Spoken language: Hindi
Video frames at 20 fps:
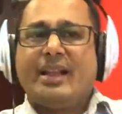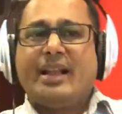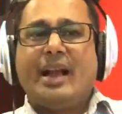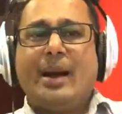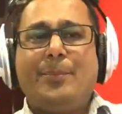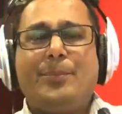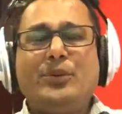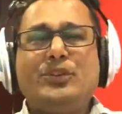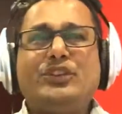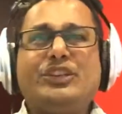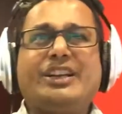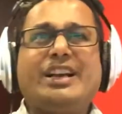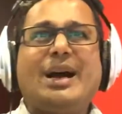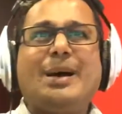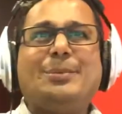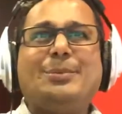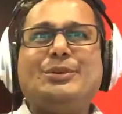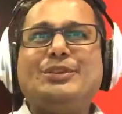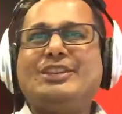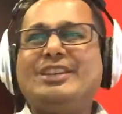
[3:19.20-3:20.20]
गपुच
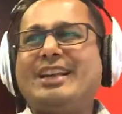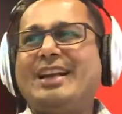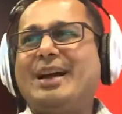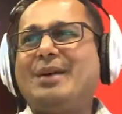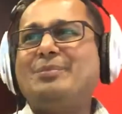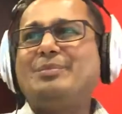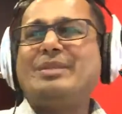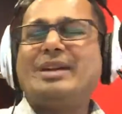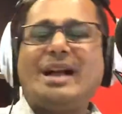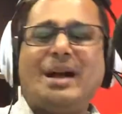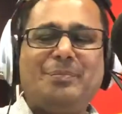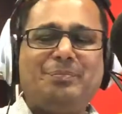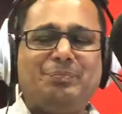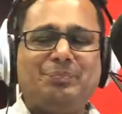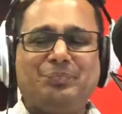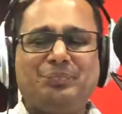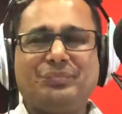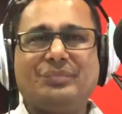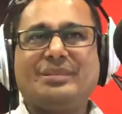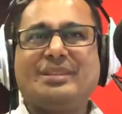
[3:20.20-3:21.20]
गपुच गम गम
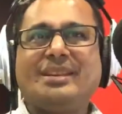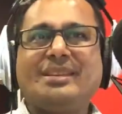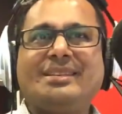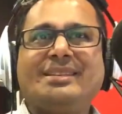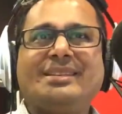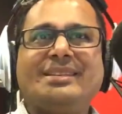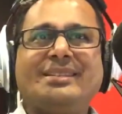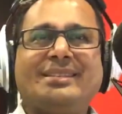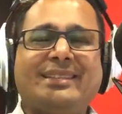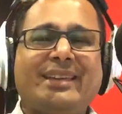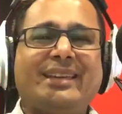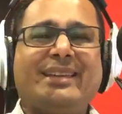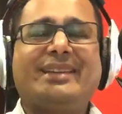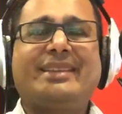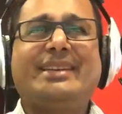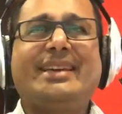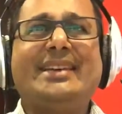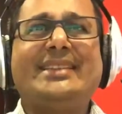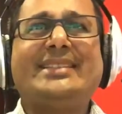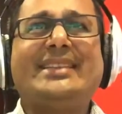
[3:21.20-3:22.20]

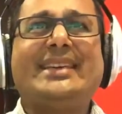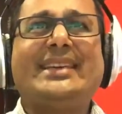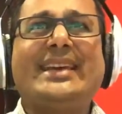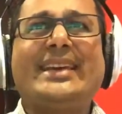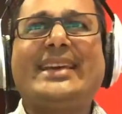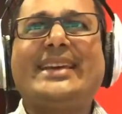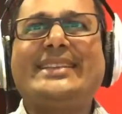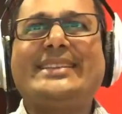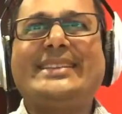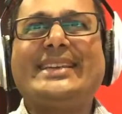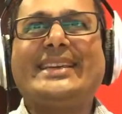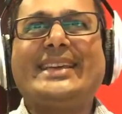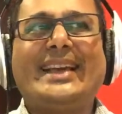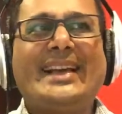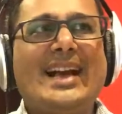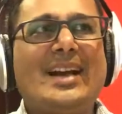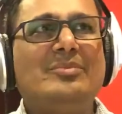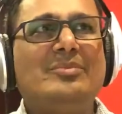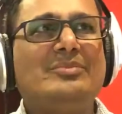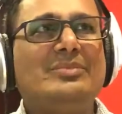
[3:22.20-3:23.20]
किसी की किसी की
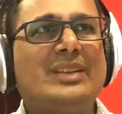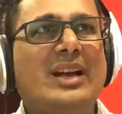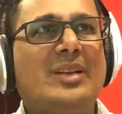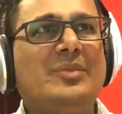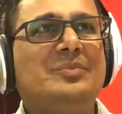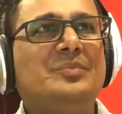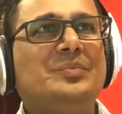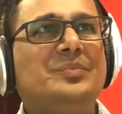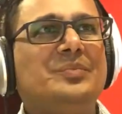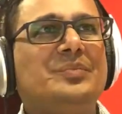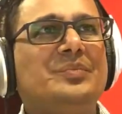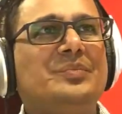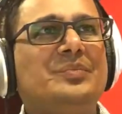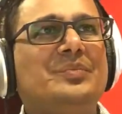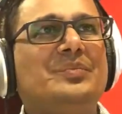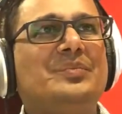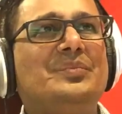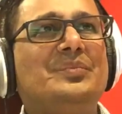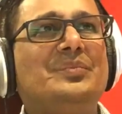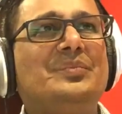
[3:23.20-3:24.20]
कम कम
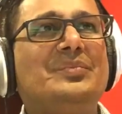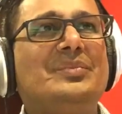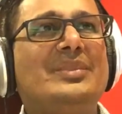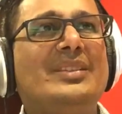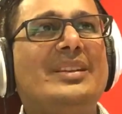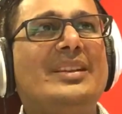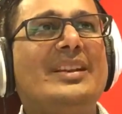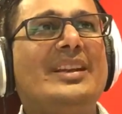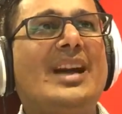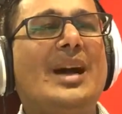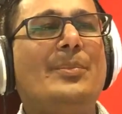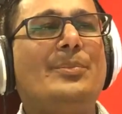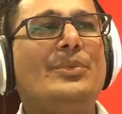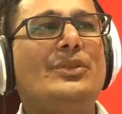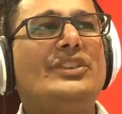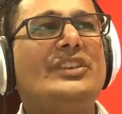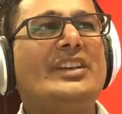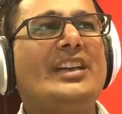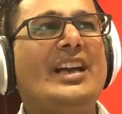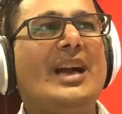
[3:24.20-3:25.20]

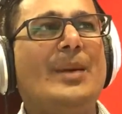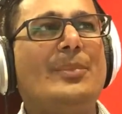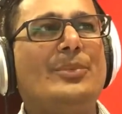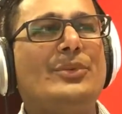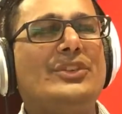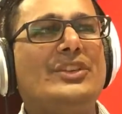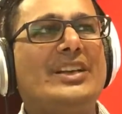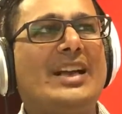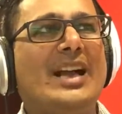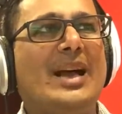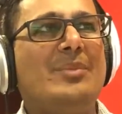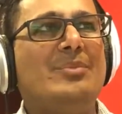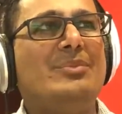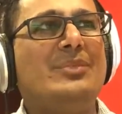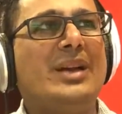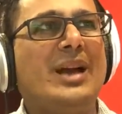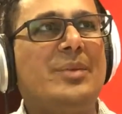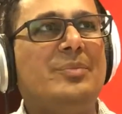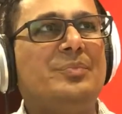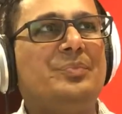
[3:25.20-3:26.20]
गापुची गापुची गम
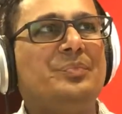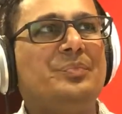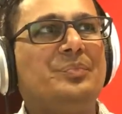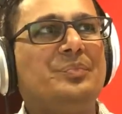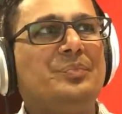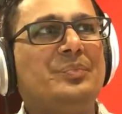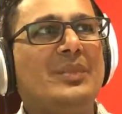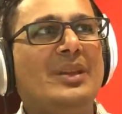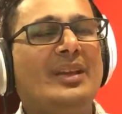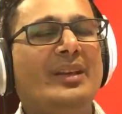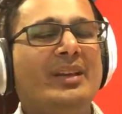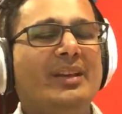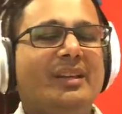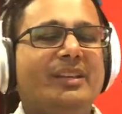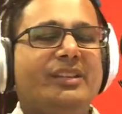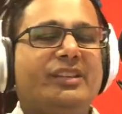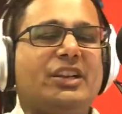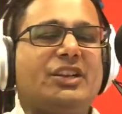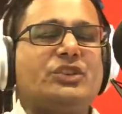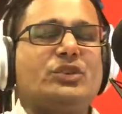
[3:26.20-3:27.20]
गम
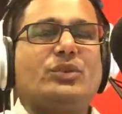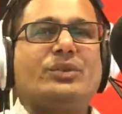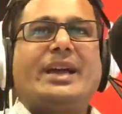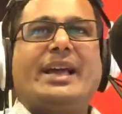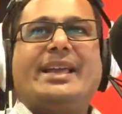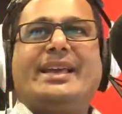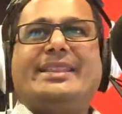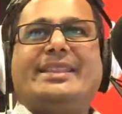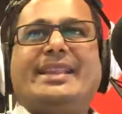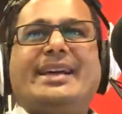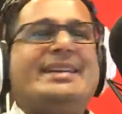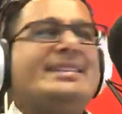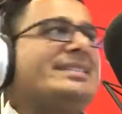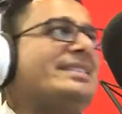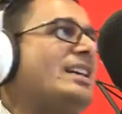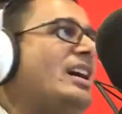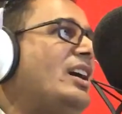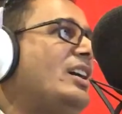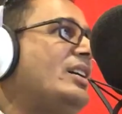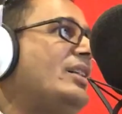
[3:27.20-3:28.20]
त्रिशूल का ये
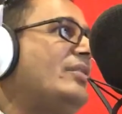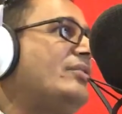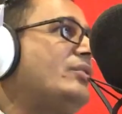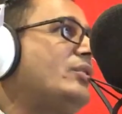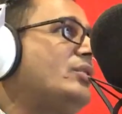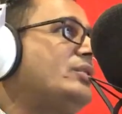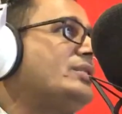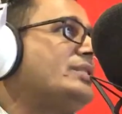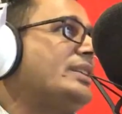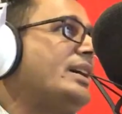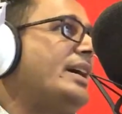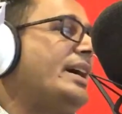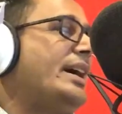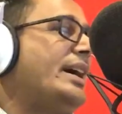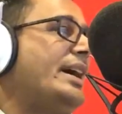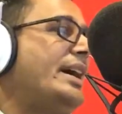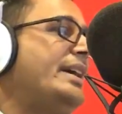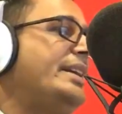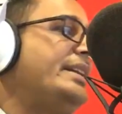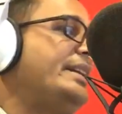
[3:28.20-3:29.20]
अंदाज और ऑफ कोर्स
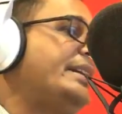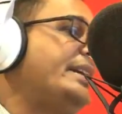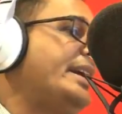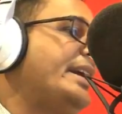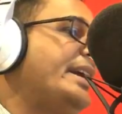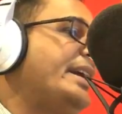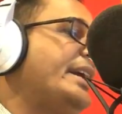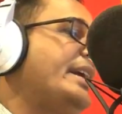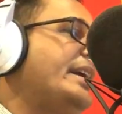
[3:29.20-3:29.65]
uh, इनके